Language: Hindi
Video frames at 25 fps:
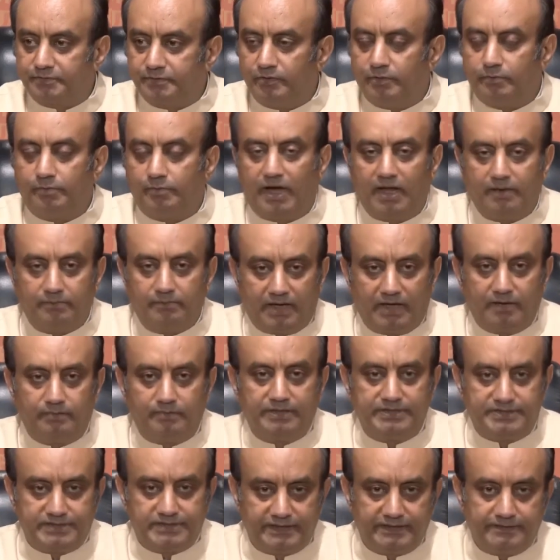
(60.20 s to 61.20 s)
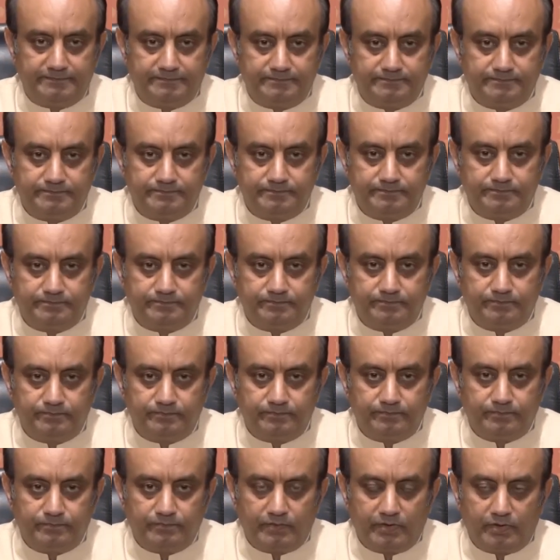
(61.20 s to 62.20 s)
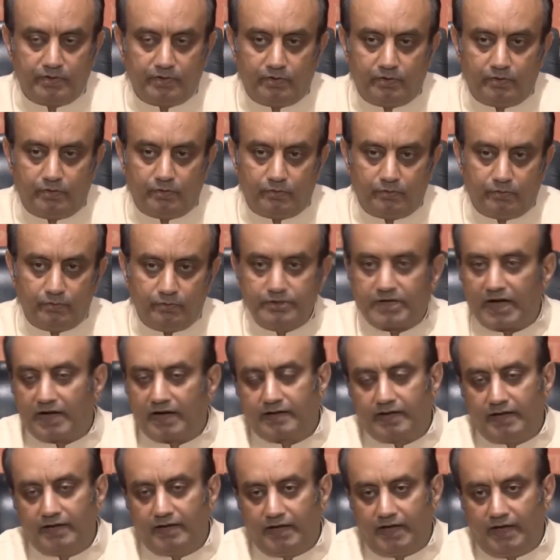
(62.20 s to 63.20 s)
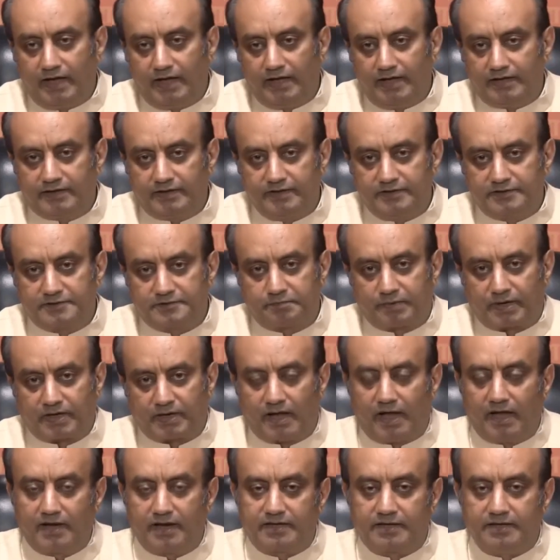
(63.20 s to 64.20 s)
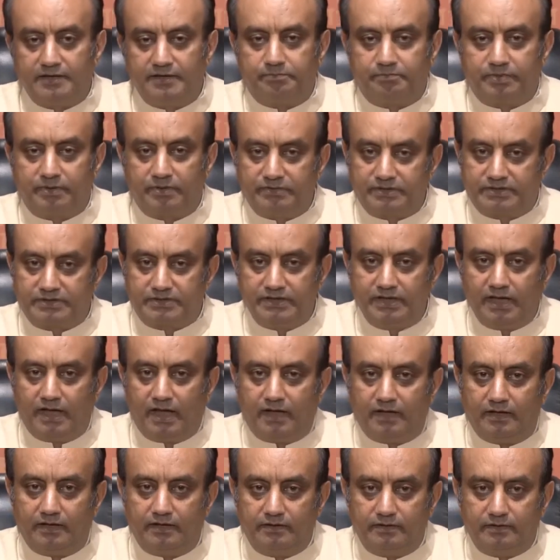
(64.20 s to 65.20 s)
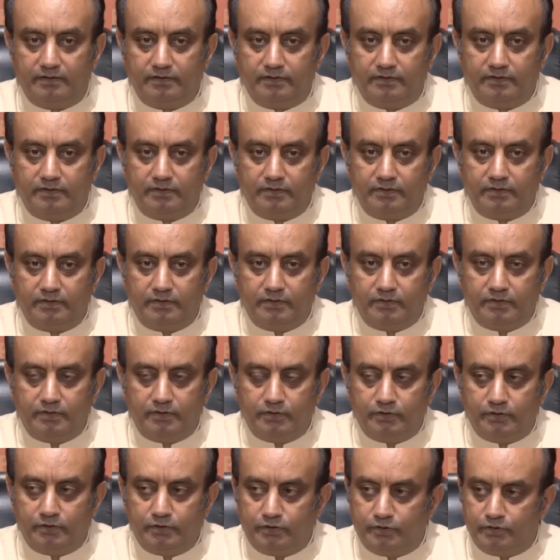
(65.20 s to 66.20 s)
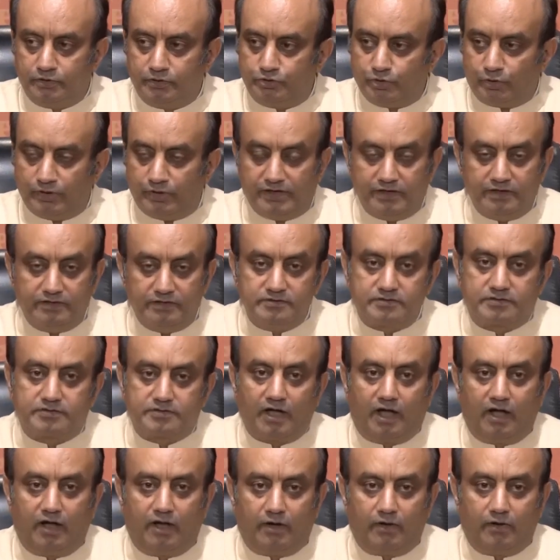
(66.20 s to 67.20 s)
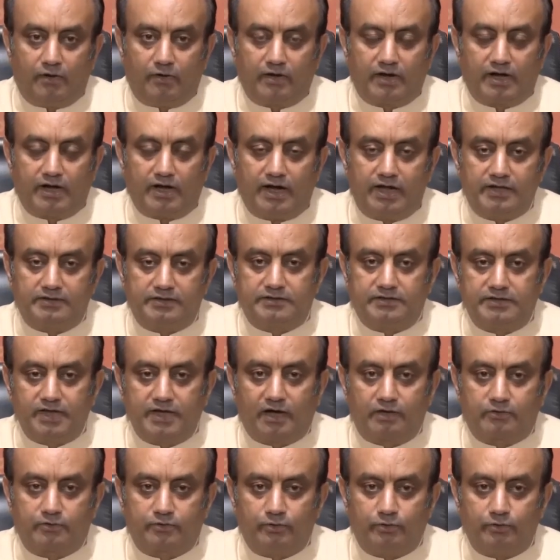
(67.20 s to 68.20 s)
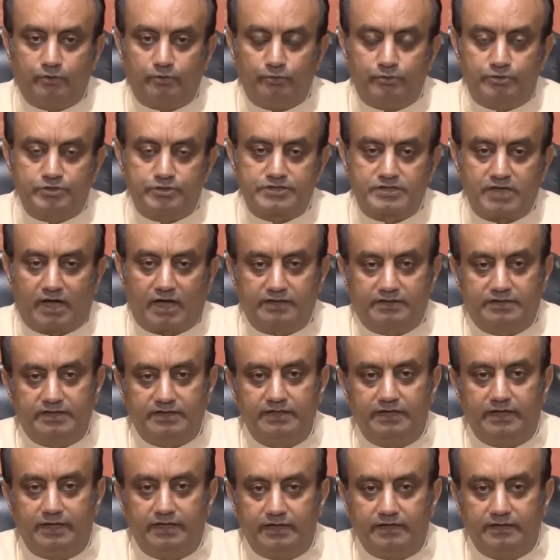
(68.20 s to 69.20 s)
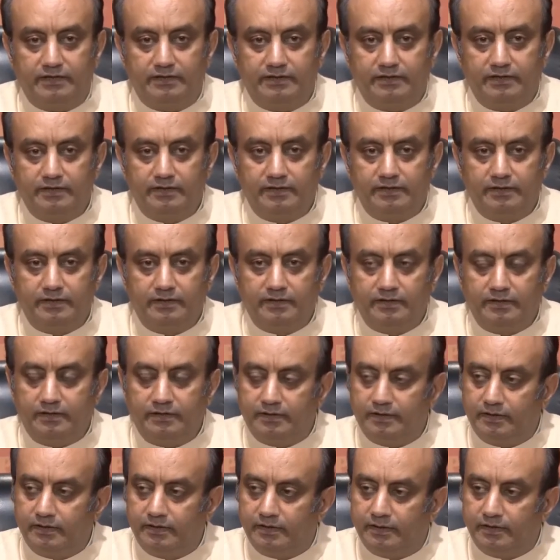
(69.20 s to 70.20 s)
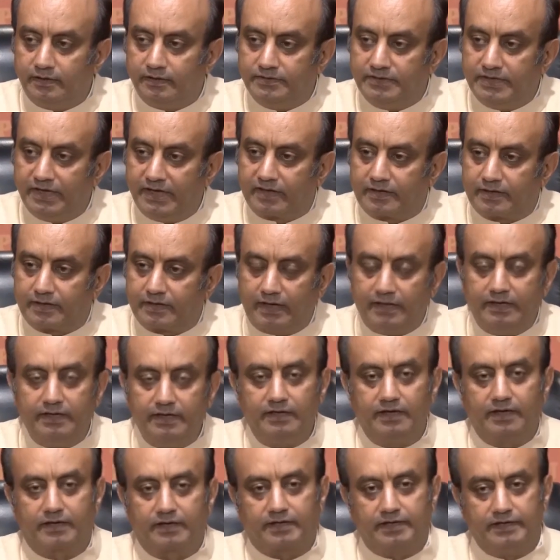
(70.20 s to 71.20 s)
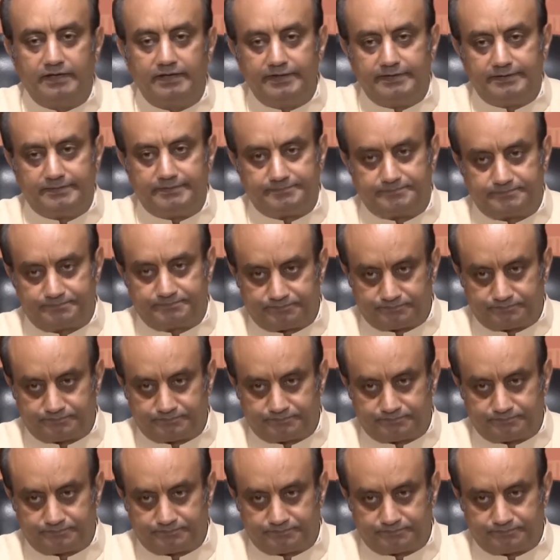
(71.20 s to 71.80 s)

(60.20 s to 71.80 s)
जिसमें वो बाल बाल बचे उनका कहना है कि इस प्रकार की प्रवृत्तियां जो हिंसा और हत्या को उकसाती हैं ये कहीं न कहीं